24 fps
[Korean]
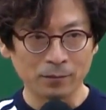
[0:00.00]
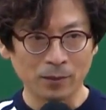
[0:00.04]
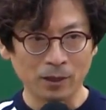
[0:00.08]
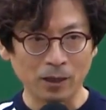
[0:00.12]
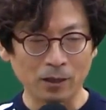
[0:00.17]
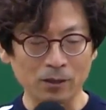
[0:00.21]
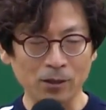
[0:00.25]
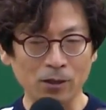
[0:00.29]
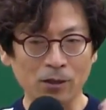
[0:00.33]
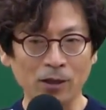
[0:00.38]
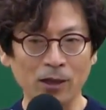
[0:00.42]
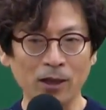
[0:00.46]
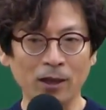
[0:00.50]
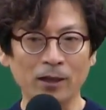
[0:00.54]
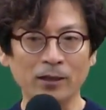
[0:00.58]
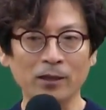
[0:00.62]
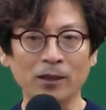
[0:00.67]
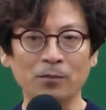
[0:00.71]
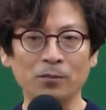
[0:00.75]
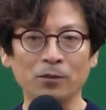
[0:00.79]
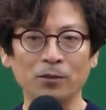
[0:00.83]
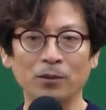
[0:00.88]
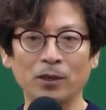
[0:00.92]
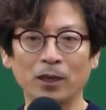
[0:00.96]
그러니까 경계나
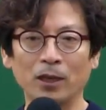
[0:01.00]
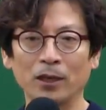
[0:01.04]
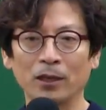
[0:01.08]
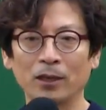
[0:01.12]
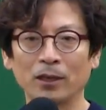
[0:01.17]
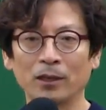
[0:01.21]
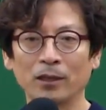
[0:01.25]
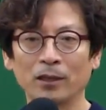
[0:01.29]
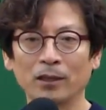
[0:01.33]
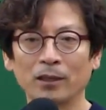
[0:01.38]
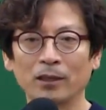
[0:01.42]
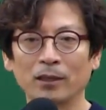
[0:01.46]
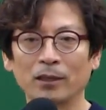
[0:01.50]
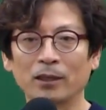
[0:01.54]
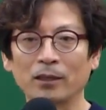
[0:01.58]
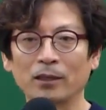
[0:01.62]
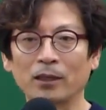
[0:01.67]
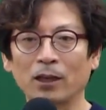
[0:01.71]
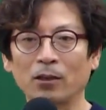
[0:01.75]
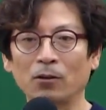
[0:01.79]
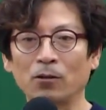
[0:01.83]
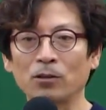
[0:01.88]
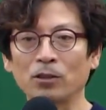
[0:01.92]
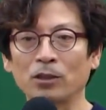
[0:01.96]
좌표가 이게
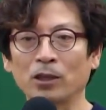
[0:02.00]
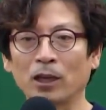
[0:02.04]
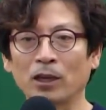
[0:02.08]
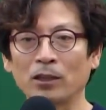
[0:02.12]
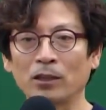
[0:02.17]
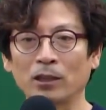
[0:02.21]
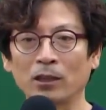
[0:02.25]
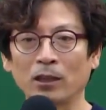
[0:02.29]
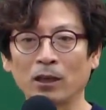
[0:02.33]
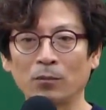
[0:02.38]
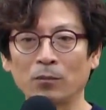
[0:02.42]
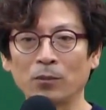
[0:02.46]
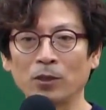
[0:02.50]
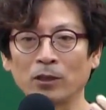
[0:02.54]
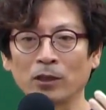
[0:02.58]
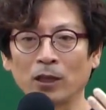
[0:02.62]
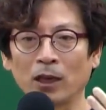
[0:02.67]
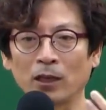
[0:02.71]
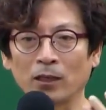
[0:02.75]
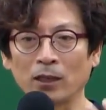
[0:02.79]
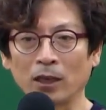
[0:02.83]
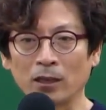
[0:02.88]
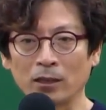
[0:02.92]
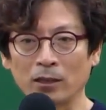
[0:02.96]
새로 정해지거나
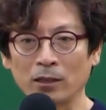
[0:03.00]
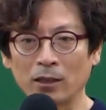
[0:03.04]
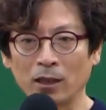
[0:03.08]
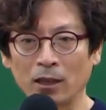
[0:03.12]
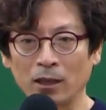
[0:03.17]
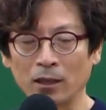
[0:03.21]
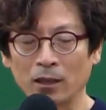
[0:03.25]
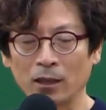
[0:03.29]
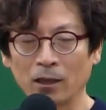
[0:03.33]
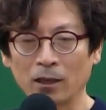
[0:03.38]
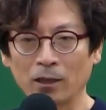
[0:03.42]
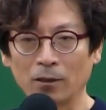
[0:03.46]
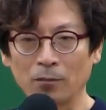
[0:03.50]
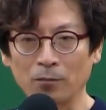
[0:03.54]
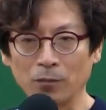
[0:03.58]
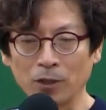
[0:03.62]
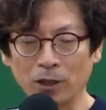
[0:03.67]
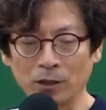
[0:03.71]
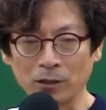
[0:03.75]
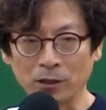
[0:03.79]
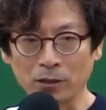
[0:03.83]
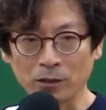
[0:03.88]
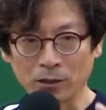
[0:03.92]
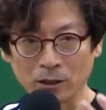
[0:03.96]
변경이 될 때
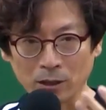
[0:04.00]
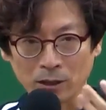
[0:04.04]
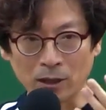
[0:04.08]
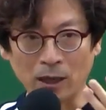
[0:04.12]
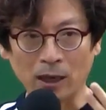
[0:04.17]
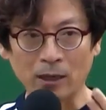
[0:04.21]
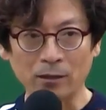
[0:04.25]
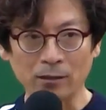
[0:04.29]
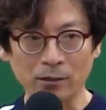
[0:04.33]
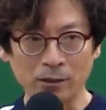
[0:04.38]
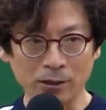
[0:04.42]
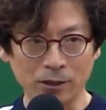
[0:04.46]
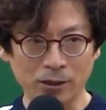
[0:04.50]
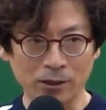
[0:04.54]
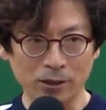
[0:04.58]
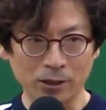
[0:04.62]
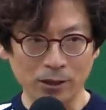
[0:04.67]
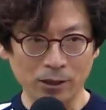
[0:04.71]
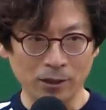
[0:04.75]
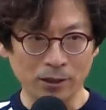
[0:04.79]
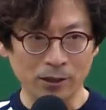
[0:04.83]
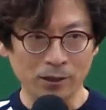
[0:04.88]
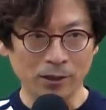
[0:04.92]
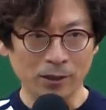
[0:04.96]
면적 측정을 하는
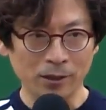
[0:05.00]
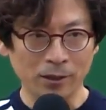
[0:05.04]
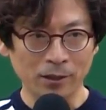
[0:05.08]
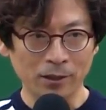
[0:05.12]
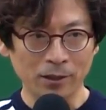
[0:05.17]
것이지